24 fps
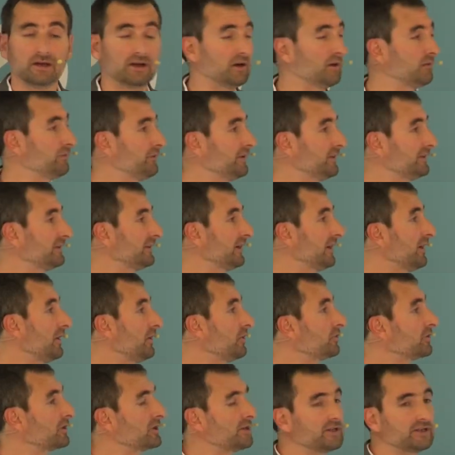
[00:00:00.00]
En fait, à
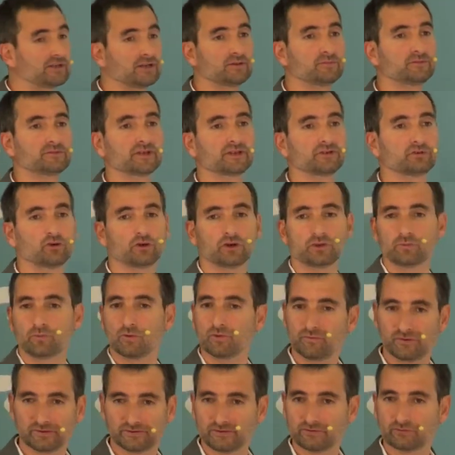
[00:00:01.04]
un clic, l'administrateur, il peut
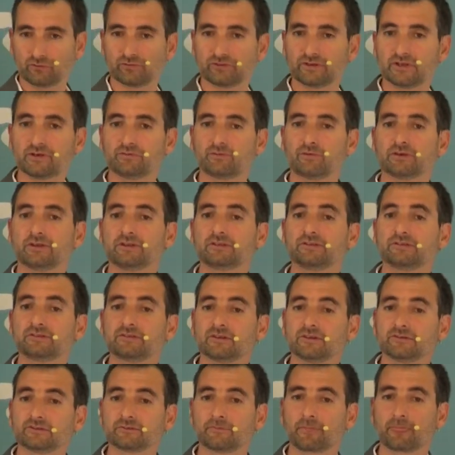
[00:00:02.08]
effacer son téléphone à
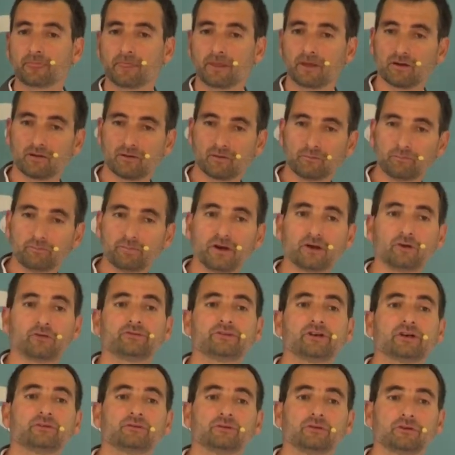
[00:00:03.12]
distance par le
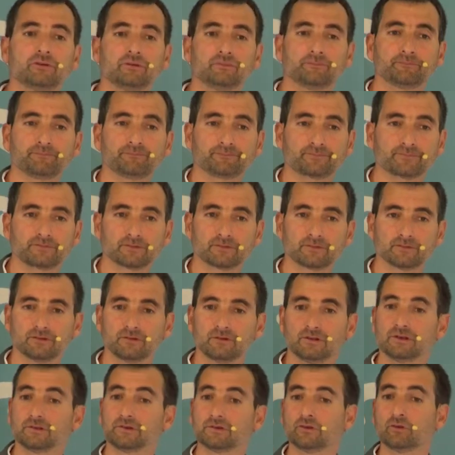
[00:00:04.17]
serveur.
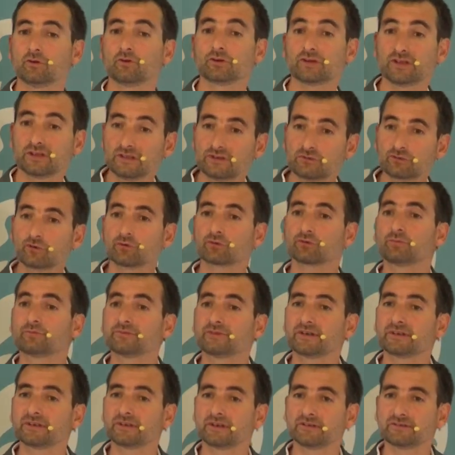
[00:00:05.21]
Donc il y a des choses comme
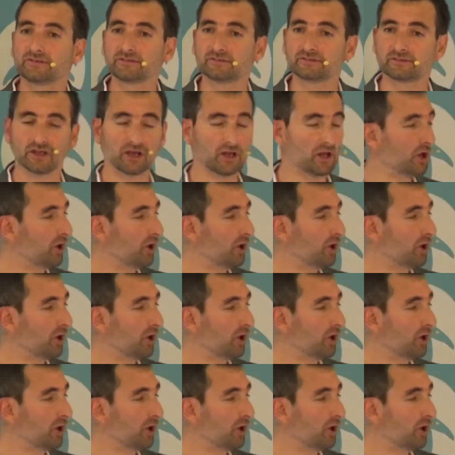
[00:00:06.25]
ça qui existent.